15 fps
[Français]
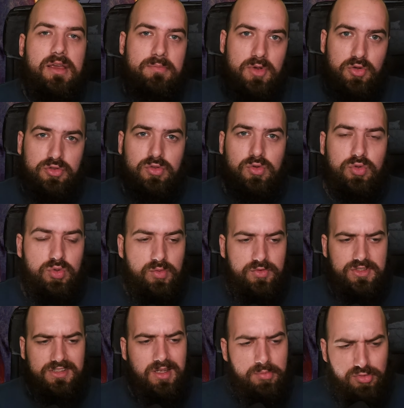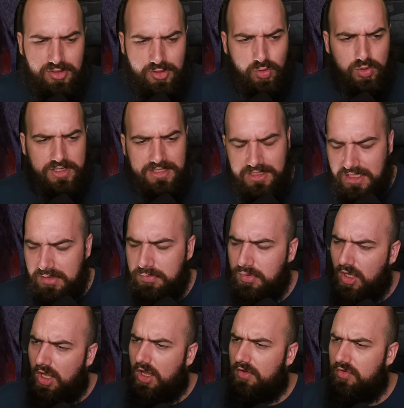mais en solo queue, vous êtes un peu le héros de l'équipe,
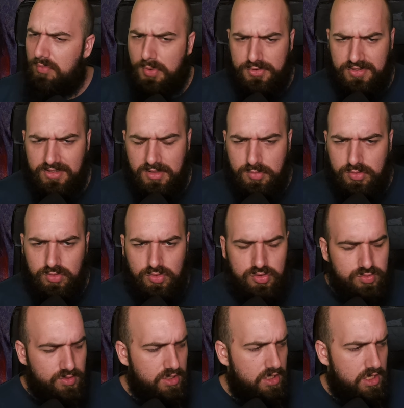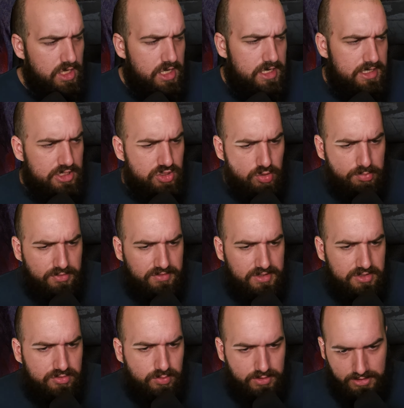vous posez des boons de soins, les gens peuvent aller
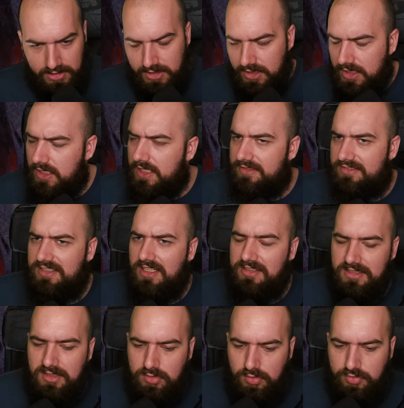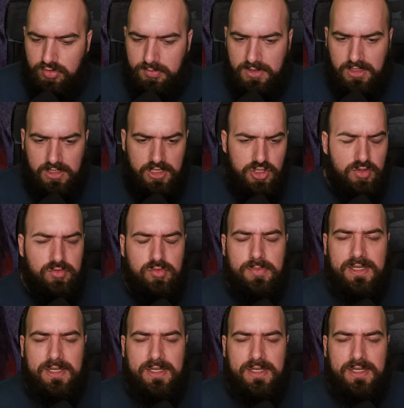se soigner, s'il y a thanatophobie, les gens vous